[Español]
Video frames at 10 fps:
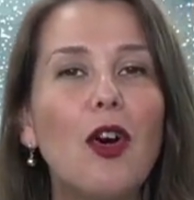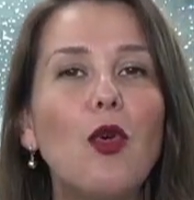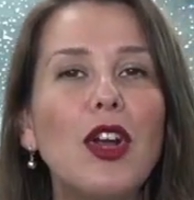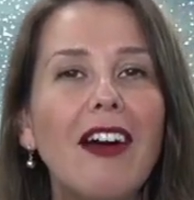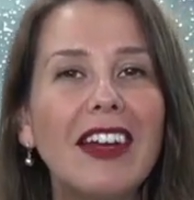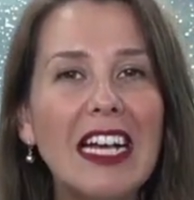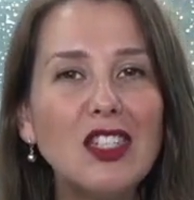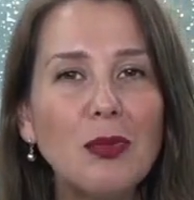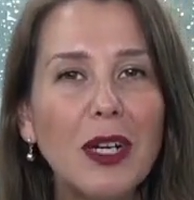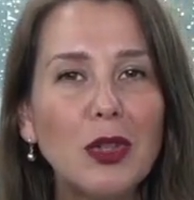un
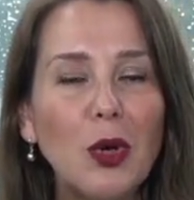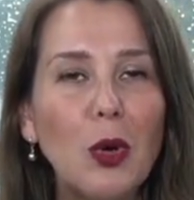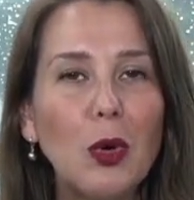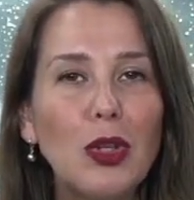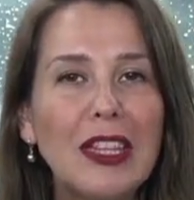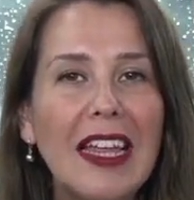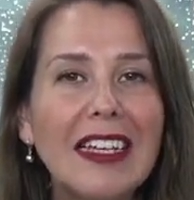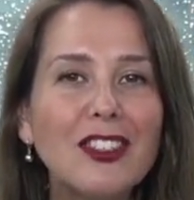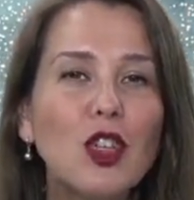abrazo para todos ustedes.